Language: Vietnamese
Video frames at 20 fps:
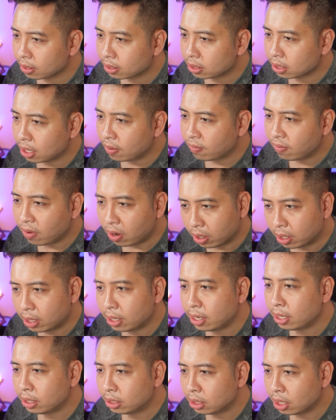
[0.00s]
Envoy thì
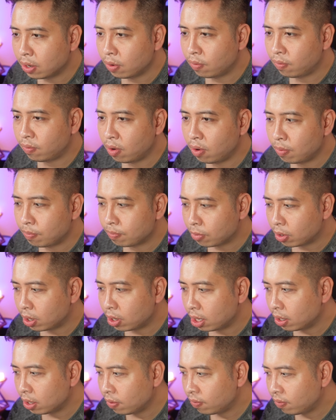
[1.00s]
nên chơi No Foam, con
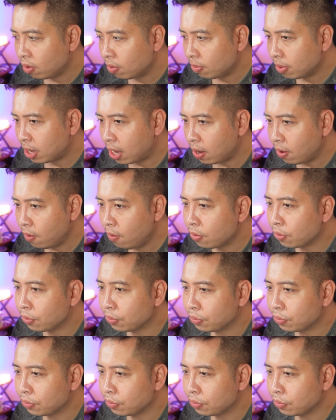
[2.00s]
đấy No Foam khá ổn.